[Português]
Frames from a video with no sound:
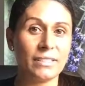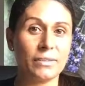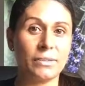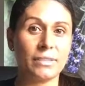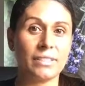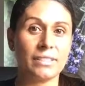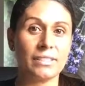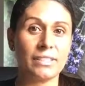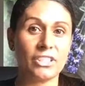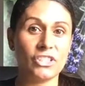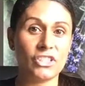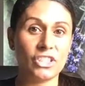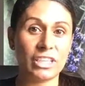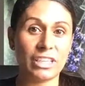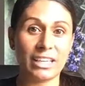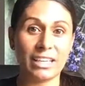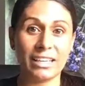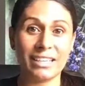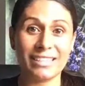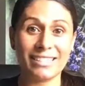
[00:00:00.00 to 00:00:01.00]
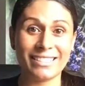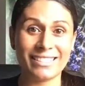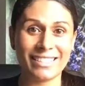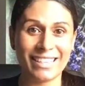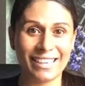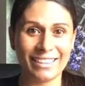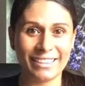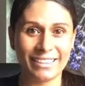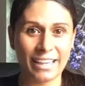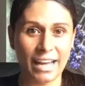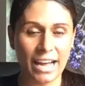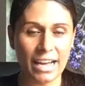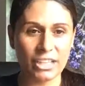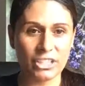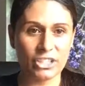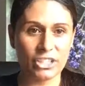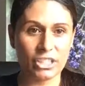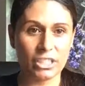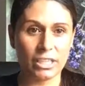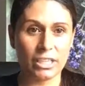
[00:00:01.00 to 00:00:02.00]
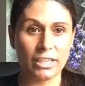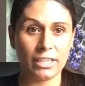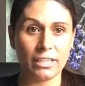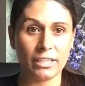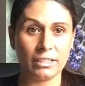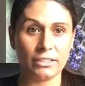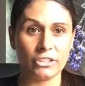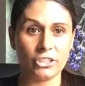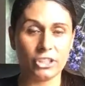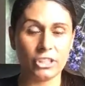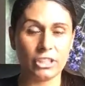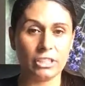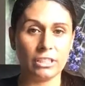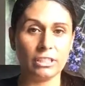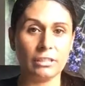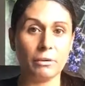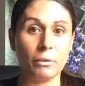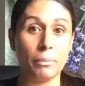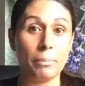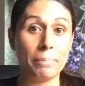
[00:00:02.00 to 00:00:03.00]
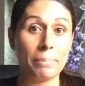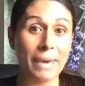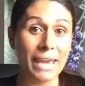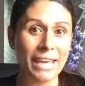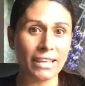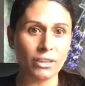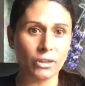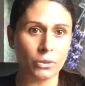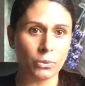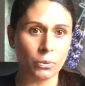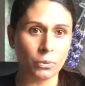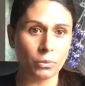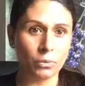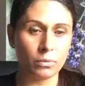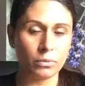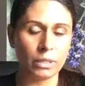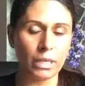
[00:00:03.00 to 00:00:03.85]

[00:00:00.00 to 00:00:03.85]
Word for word: eu ainda senti aquela ansiedade, né, de o medo,